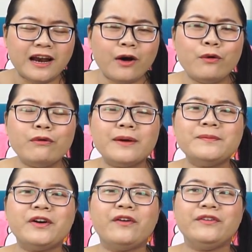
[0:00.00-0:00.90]
lâu
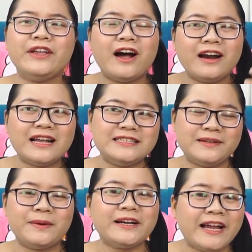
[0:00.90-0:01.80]
lắm rồi do là
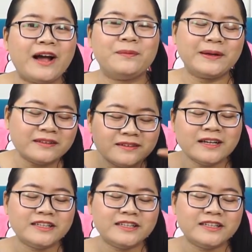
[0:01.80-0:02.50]
chị mất đi học các thứ